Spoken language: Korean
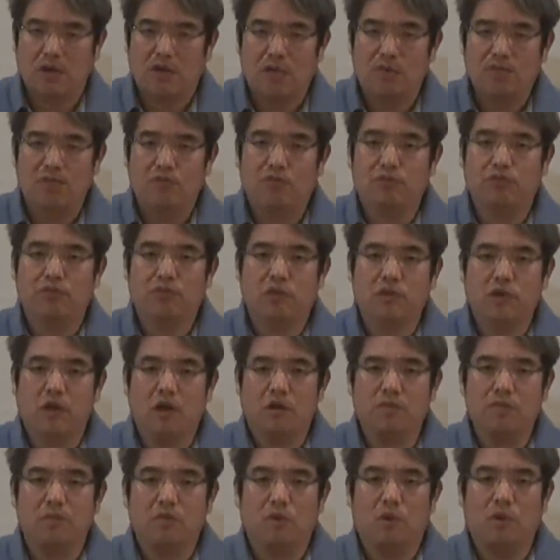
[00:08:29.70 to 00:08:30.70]
부부
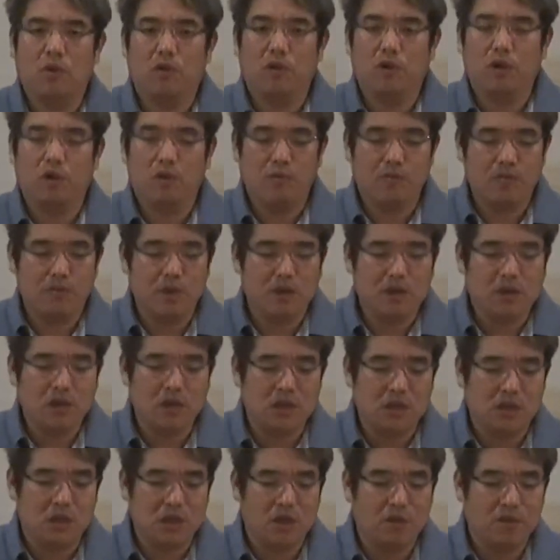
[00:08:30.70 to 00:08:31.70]
싸움도 여러분 며칠
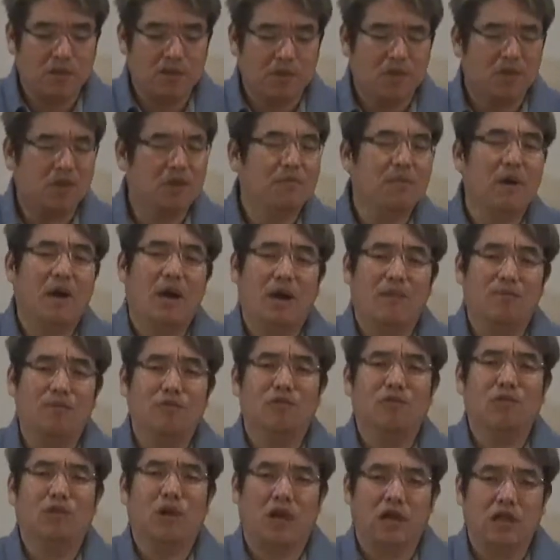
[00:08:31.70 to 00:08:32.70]
지나 보면 정말
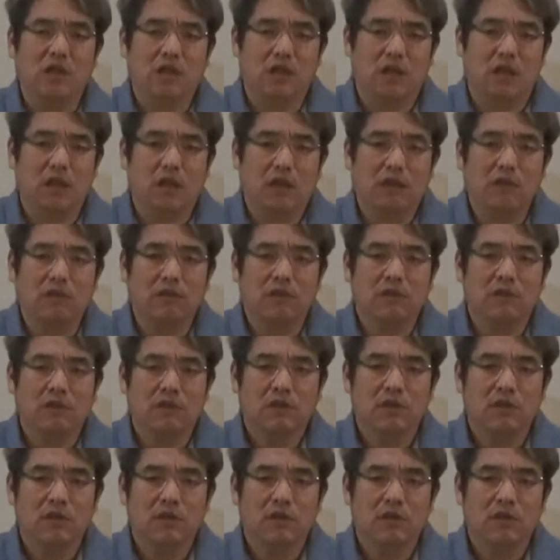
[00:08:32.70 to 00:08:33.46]
아무것도 아니잖아요.